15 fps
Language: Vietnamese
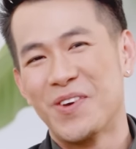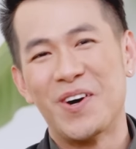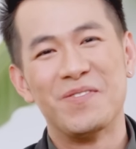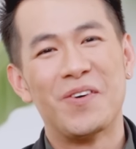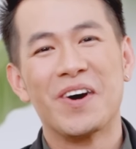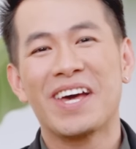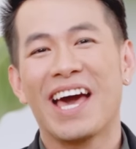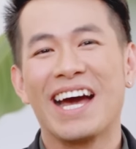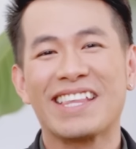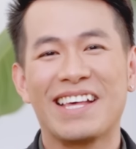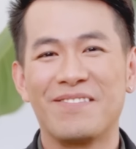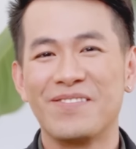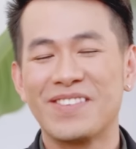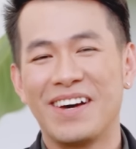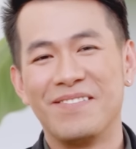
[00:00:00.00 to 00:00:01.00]
vô mỗi cái
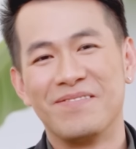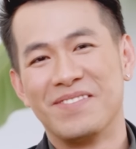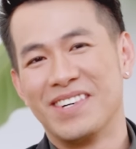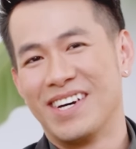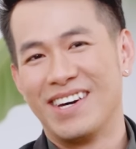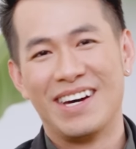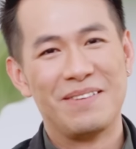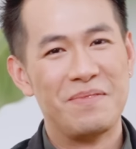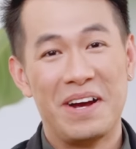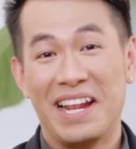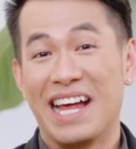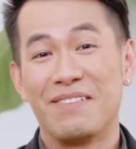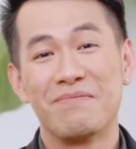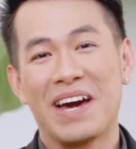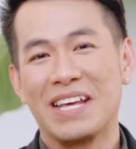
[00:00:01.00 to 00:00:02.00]
tắm tầm mười lăm,